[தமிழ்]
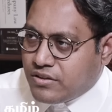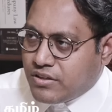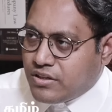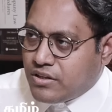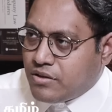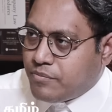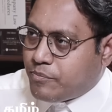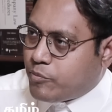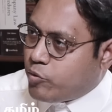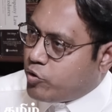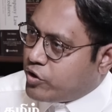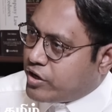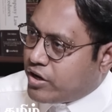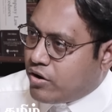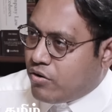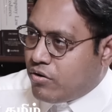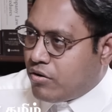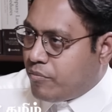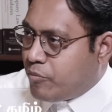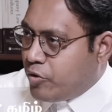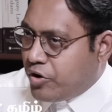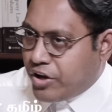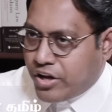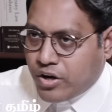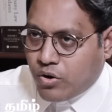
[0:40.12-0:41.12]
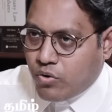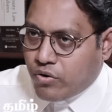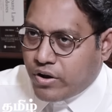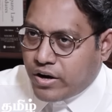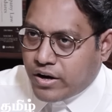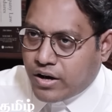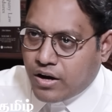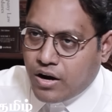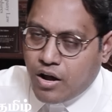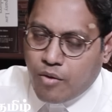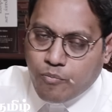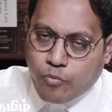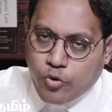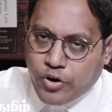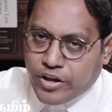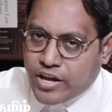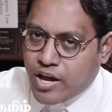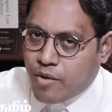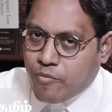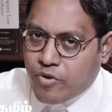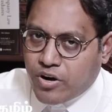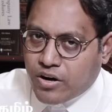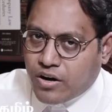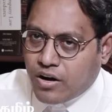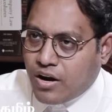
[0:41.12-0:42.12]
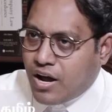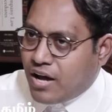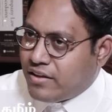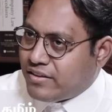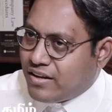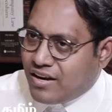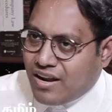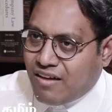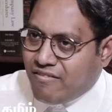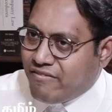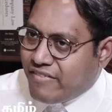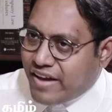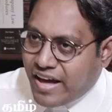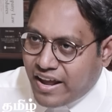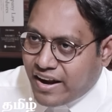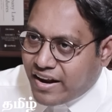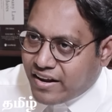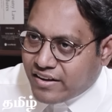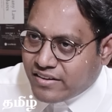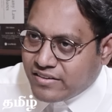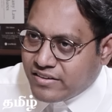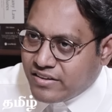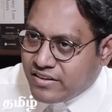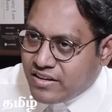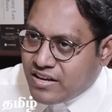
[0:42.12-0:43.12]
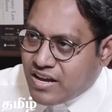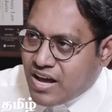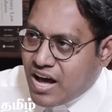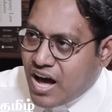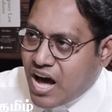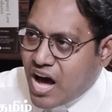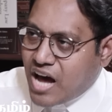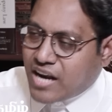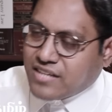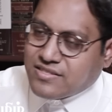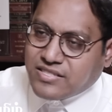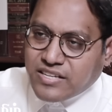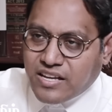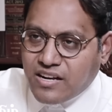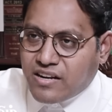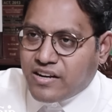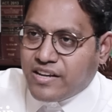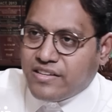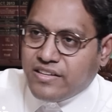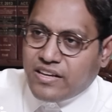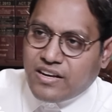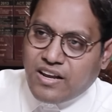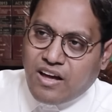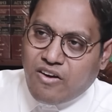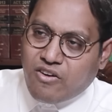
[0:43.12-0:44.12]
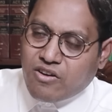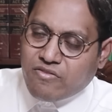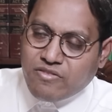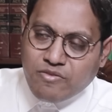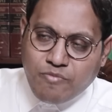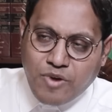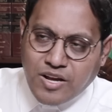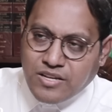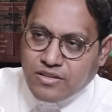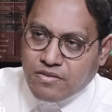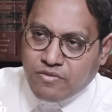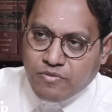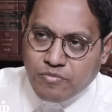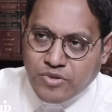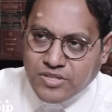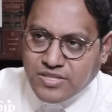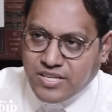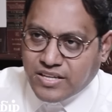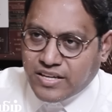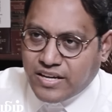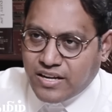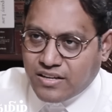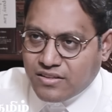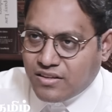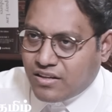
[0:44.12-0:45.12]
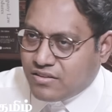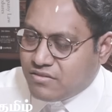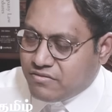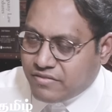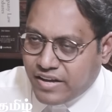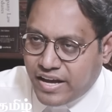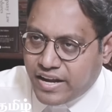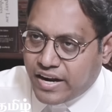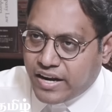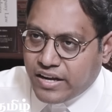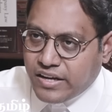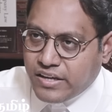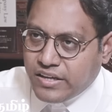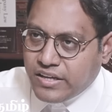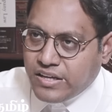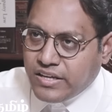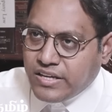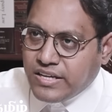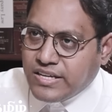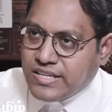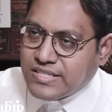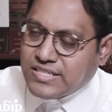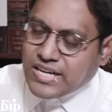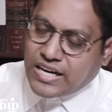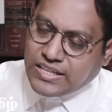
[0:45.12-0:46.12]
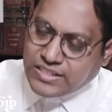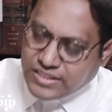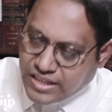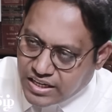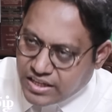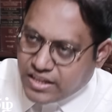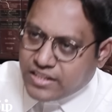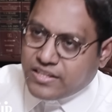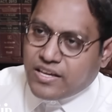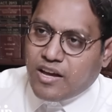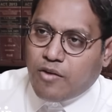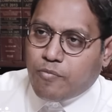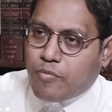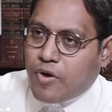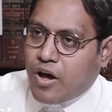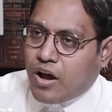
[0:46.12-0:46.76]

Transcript: வந்து பிடிக்கிறவங்க பிடிக்கிறவங்க இருக்கலாம் பிடிக்காம இருக்கலாம் அதெல்லாம் வேற அரசியல் ரீதியில் அவர் விம விமர்சிக்கிறது அது வேற சட்ட ரீதியாக